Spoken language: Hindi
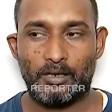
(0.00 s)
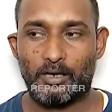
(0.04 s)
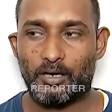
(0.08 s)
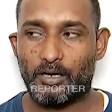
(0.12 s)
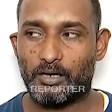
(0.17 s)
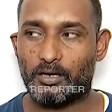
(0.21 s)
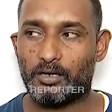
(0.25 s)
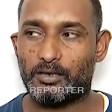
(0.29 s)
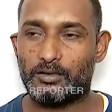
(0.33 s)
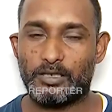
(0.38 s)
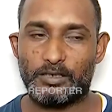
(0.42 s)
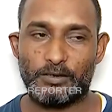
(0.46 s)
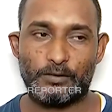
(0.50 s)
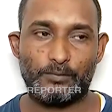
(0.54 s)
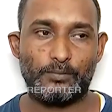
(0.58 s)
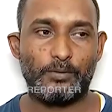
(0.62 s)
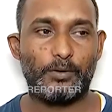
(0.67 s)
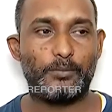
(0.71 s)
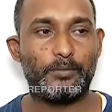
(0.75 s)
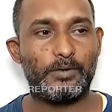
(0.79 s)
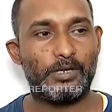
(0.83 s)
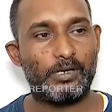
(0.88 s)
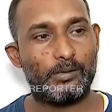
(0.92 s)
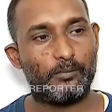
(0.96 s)
अगर
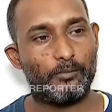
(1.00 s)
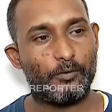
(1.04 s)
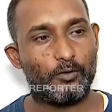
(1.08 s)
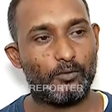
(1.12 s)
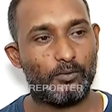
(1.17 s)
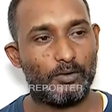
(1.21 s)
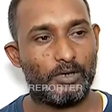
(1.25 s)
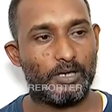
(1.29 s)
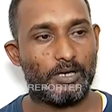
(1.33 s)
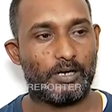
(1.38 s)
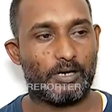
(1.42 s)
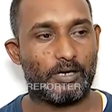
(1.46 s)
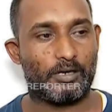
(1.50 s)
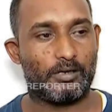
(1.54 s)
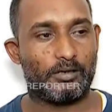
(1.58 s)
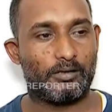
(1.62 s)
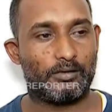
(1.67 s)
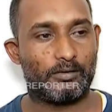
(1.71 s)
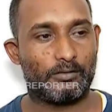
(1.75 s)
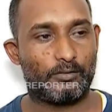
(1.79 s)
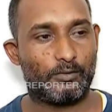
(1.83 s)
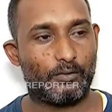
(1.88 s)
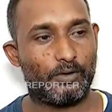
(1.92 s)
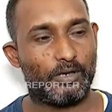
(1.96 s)
दसवें वीक में खुलेगा
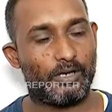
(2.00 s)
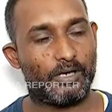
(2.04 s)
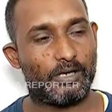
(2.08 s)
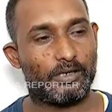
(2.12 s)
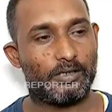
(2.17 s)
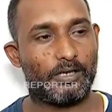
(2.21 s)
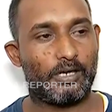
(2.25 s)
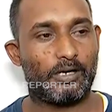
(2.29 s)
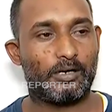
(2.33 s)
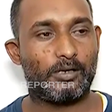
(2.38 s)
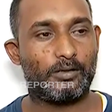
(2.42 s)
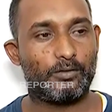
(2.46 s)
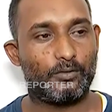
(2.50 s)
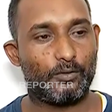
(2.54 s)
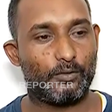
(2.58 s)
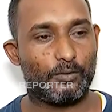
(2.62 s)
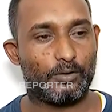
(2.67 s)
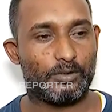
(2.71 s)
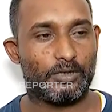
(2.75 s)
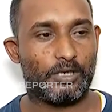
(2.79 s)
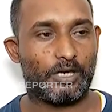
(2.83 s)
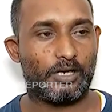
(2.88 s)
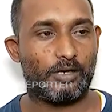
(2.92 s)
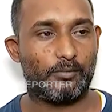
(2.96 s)
तो एक हज़ार का
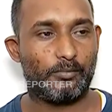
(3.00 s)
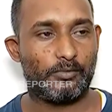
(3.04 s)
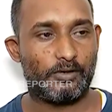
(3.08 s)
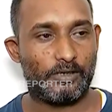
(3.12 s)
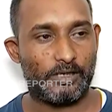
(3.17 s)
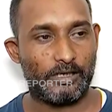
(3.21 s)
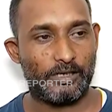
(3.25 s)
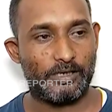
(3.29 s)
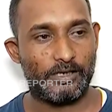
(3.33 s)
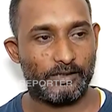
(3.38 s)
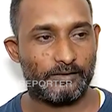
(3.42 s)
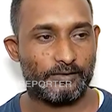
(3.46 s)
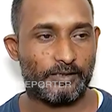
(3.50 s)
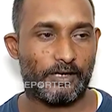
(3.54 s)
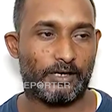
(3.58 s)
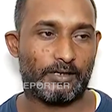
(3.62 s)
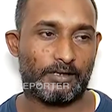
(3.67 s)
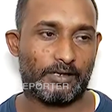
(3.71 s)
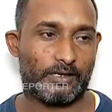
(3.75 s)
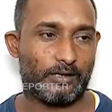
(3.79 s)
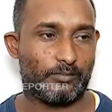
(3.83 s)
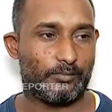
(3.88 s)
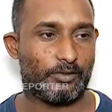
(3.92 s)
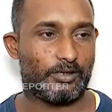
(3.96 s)
दो हज़ार टी डी एस
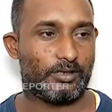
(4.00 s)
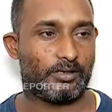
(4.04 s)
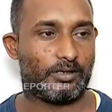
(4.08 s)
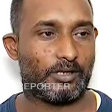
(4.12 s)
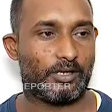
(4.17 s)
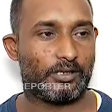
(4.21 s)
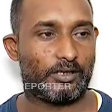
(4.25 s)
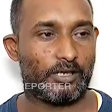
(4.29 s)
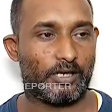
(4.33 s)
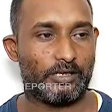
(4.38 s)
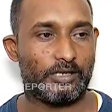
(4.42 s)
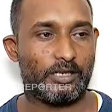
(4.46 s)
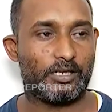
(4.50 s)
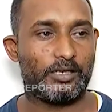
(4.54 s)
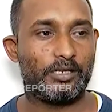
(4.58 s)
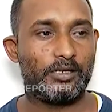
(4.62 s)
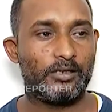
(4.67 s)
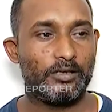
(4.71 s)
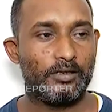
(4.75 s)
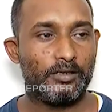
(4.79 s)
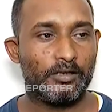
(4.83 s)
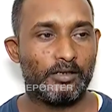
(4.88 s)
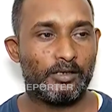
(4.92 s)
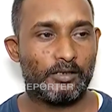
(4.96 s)
काट के मिलता था यानी
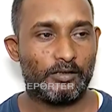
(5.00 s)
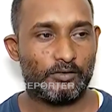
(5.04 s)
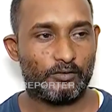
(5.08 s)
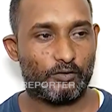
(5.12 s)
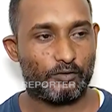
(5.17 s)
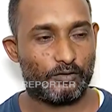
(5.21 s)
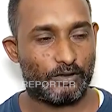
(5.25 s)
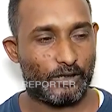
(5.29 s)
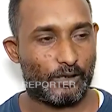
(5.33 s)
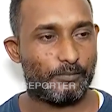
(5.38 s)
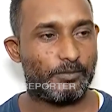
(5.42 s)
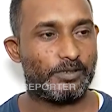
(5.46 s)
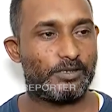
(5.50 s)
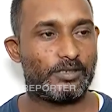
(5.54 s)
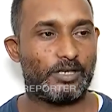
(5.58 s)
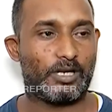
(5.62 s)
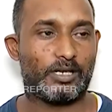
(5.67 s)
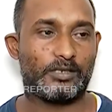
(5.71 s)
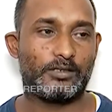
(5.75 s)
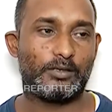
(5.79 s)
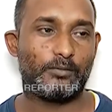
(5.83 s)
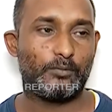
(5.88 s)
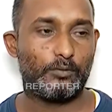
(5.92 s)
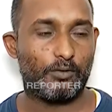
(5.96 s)
जो सर्विस
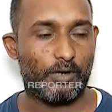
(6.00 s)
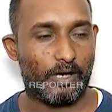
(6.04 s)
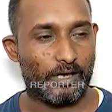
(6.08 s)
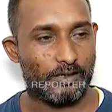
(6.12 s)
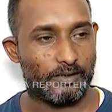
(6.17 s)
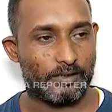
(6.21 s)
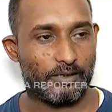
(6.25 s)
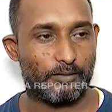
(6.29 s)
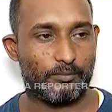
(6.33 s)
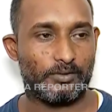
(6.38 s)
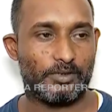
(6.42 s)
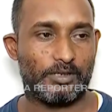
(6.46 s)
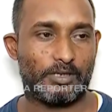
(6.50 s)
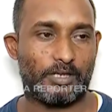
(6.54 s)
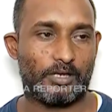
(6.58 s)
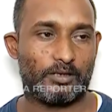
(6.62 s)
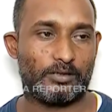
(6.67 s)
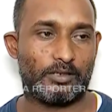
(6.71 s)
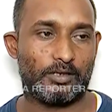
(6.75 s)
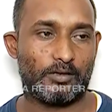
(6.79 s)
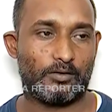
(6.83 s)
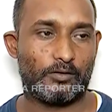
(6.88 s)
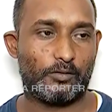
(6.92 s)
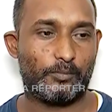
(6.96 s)
चार्ज है वो काट के मिलता
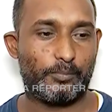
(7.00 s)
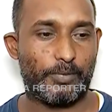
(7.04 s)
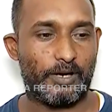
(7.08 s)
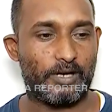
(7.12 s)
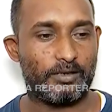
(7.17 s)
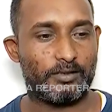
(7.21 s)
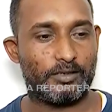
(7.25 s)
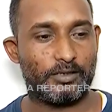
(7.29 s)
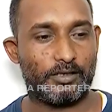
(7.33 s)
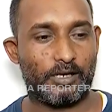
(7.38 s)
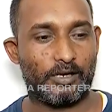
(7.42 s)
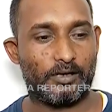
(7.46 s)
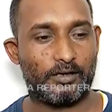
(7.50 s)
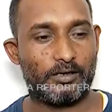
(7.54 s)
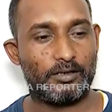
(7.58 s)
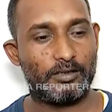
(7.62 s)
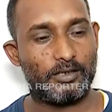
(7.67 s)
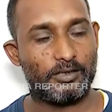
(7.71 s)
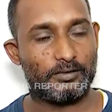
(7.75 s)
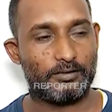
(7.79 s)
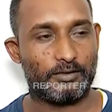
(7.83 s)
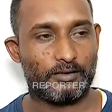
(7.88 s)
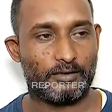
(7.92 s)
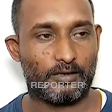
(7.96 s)
था और पाँच हज़ार का
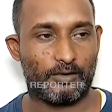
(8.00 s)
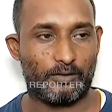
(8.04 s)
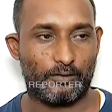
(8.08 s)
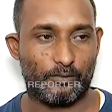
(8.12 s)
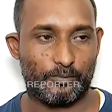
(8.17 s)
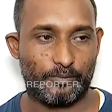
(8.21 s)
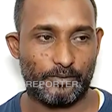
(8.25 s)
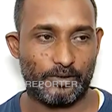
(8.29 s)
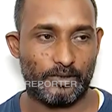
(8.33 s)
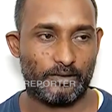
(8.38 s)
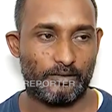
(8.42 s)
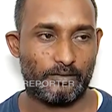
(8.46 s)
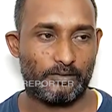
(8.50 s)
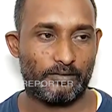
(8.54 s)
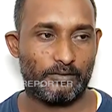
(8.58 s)
दस हज़ार रुपये